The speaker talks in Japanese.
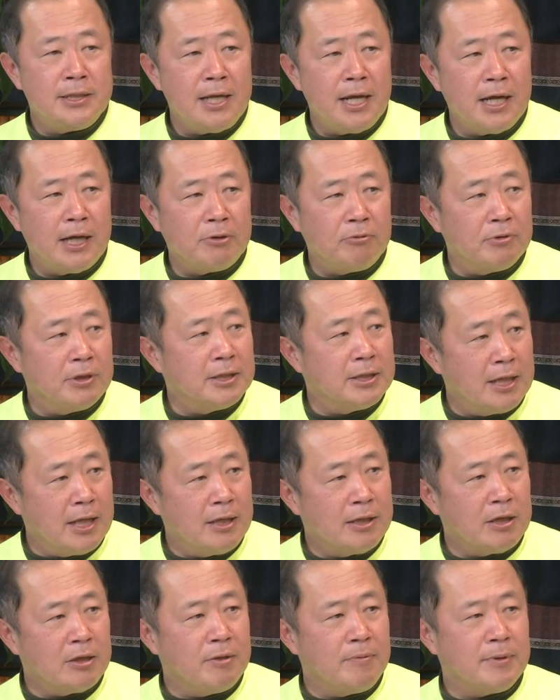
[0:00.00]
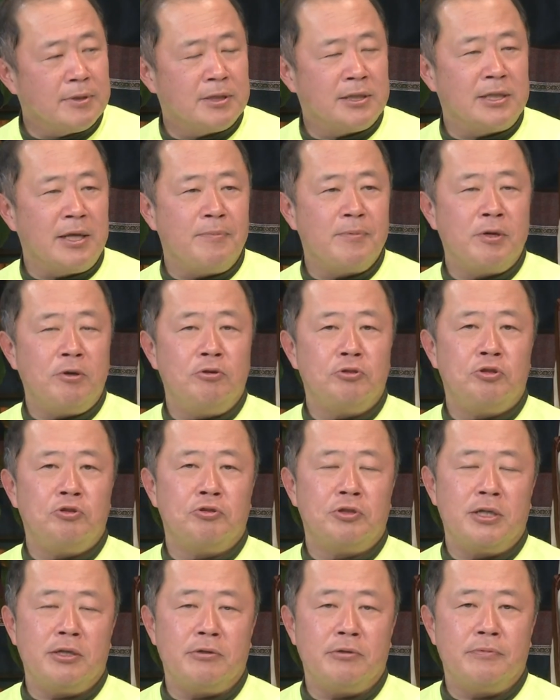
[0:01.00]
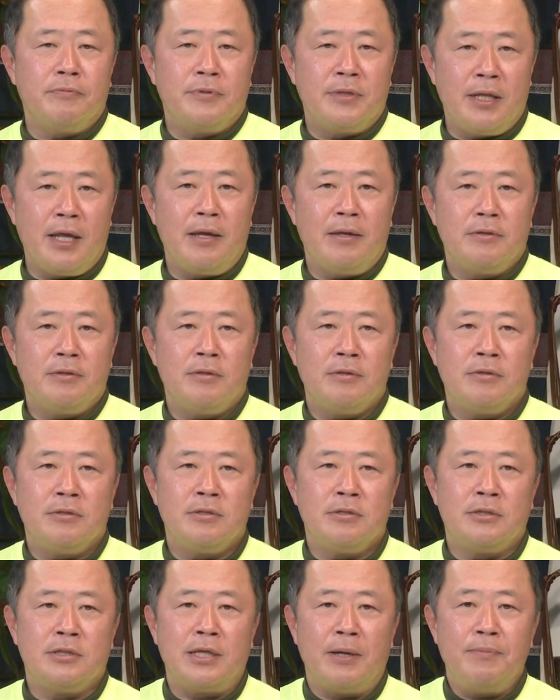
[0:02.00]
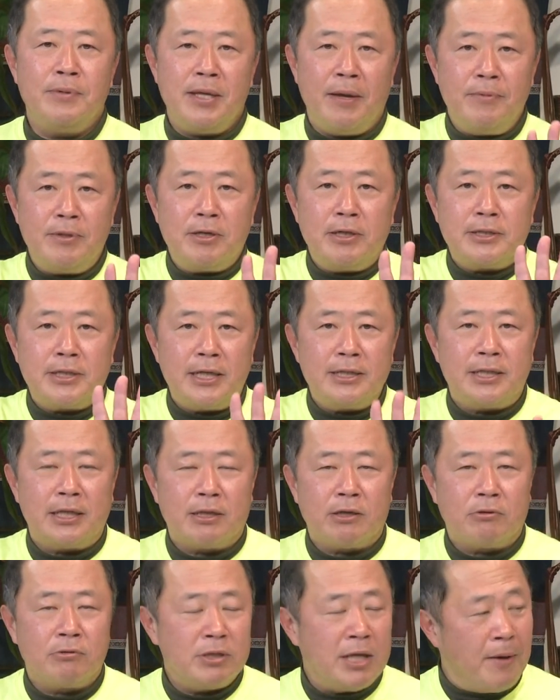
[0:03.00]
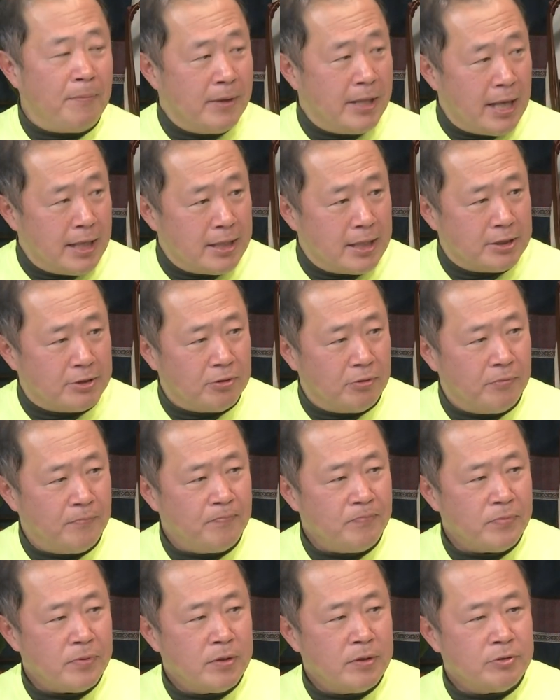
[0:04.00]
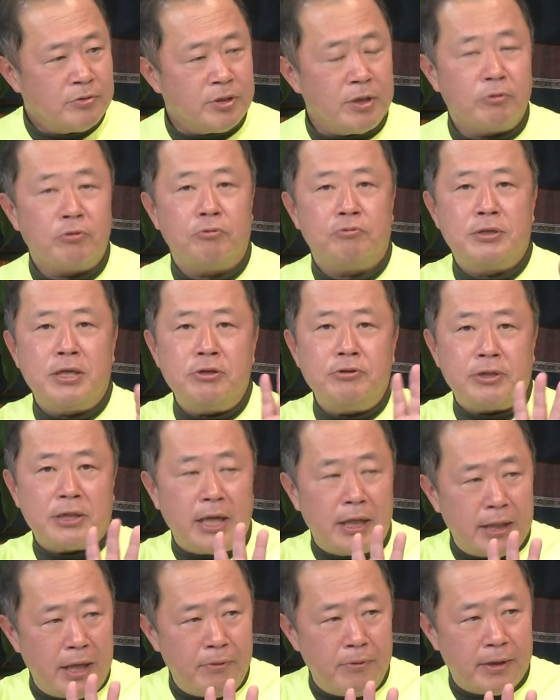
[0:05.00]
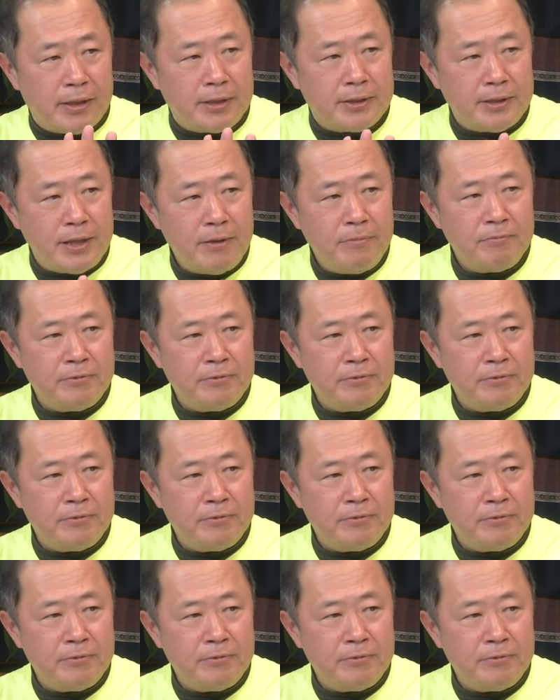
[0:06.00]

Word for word: 災害と同じでね、例えば津波が押し寄せる、ね、津波やめてくださいって言ったってやめないんですよ。さあこれ防ぐしかないわけですね。